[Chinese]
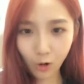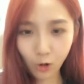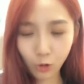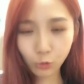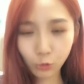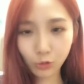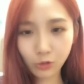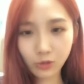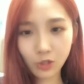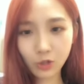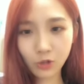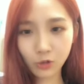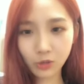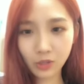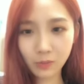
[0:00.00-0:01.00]
哦，对哦，那个
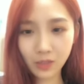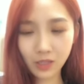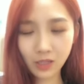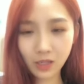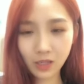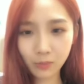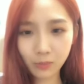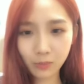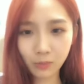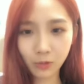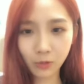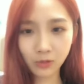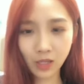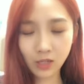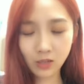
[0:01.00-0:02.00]
时候你们应该没
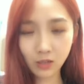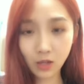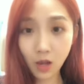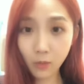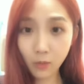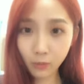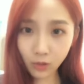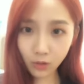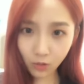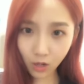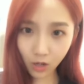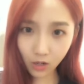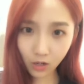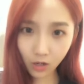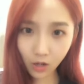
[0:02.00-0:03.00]
有单身，没有
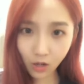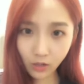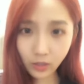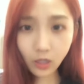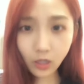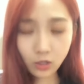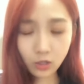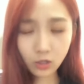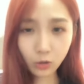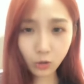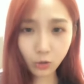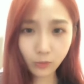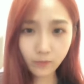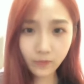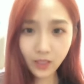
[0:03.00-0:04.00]
啊，那个时
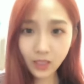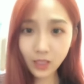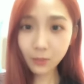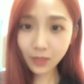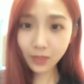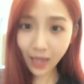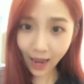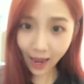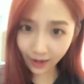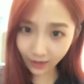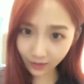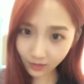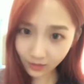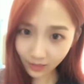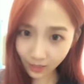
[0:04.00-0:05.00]
候你们的
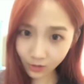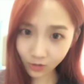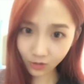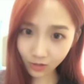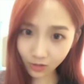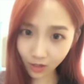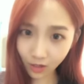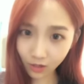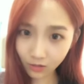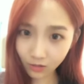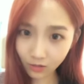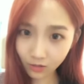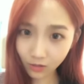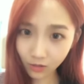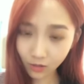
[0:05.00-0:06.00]
孩子单身啊，
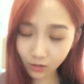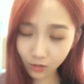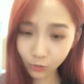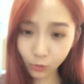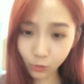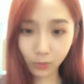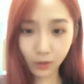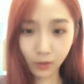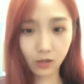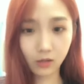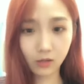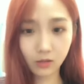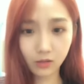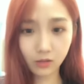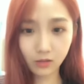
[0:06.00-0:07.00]
对吧？
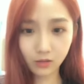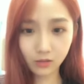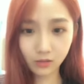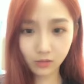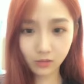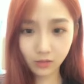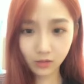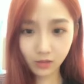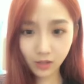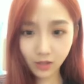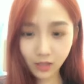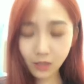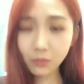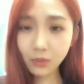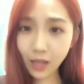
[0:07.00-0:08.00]

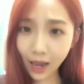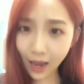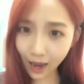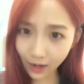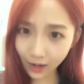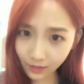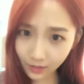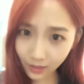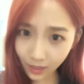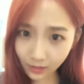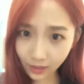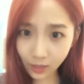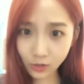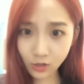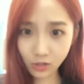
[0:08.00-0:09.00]
你们的孩子还
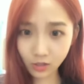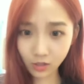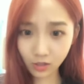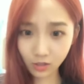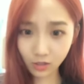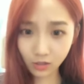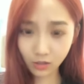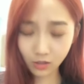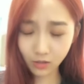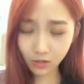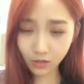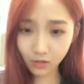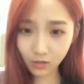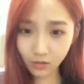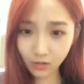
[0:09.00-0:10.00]
单着呢，
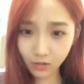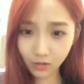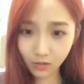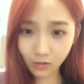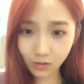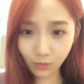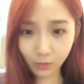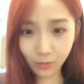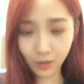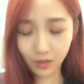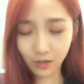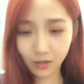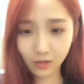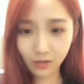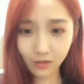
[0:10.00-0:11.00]
对吧？